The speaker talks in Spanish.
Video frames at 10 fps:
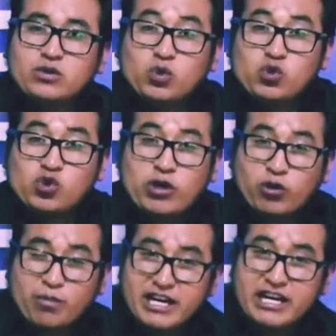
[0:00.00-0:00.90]
un
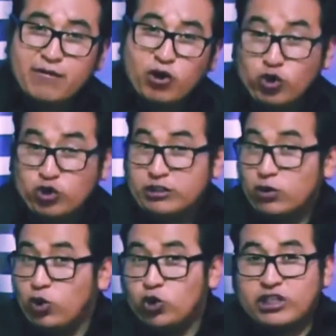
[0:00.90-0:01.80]
sueldo mínimo
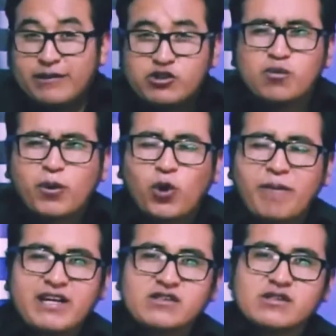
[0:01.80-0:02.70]
o tal vez un poco
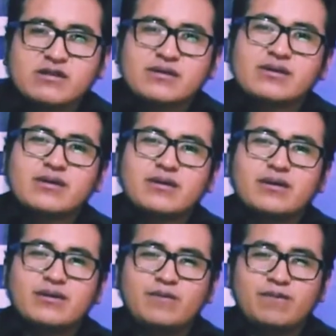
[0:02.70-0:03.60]
más.
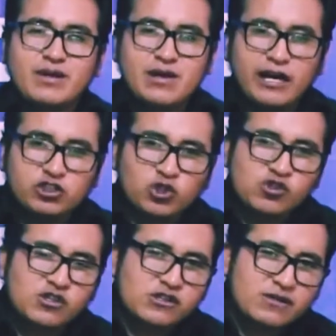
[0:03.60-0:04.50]

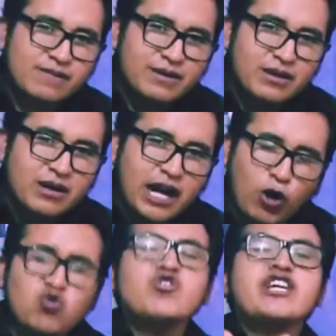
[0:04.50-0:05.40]
Entonces, la
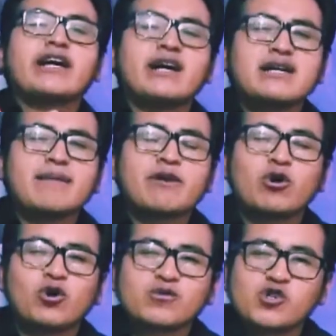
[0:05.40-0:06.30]
única y la
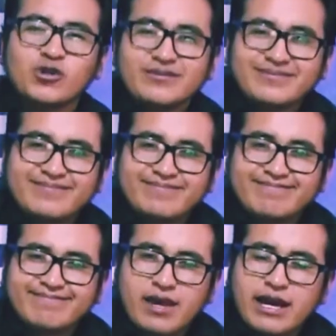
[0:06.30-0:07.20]
mejor opción
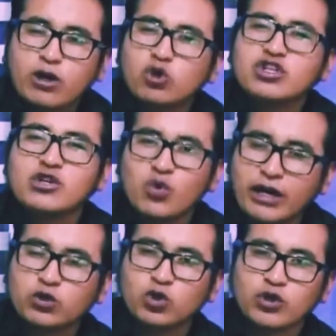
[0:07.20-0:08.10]
era
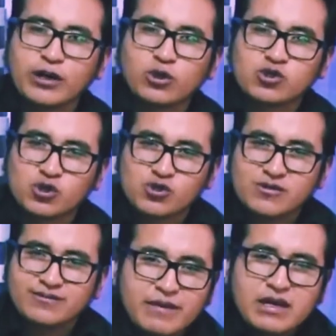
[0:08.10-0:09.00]
continuar con los
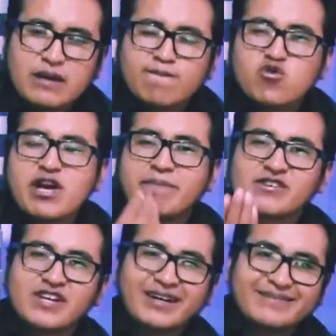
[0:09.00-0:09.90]
negocios, muy a
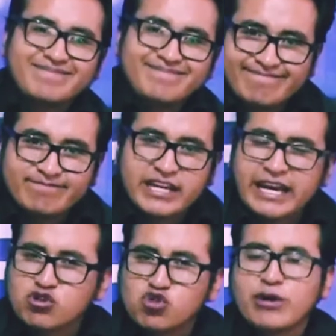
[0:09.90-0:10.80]
pesar de
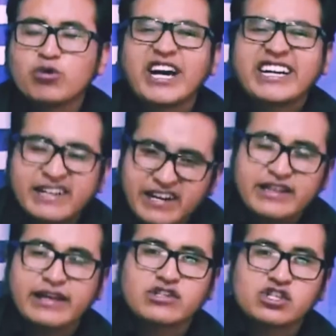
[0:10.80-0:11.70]
que estuve en una
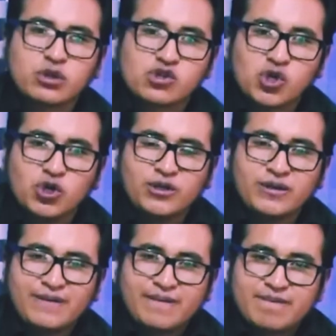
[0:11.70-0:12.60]
crítica situación
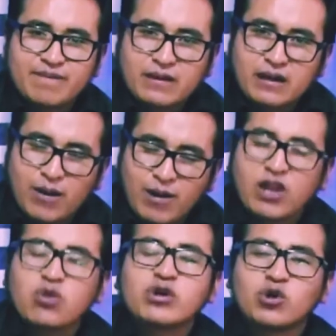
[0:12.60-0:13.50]

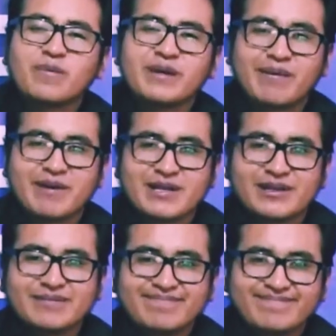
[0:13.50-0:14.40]
hablando económicamente.